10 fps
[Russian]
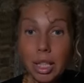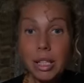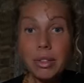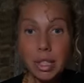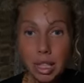
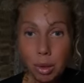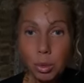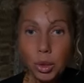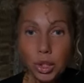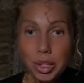И всегда
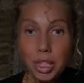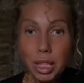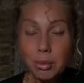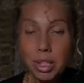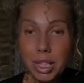будете с,
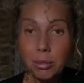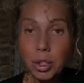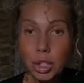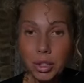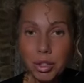чем, с тем
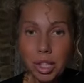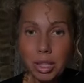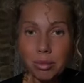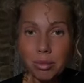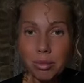
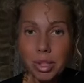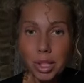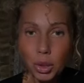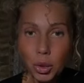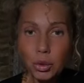человеком, с
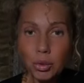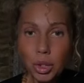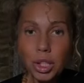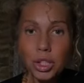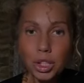которым вы
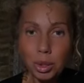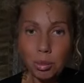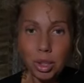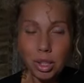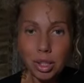должны
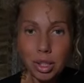быть.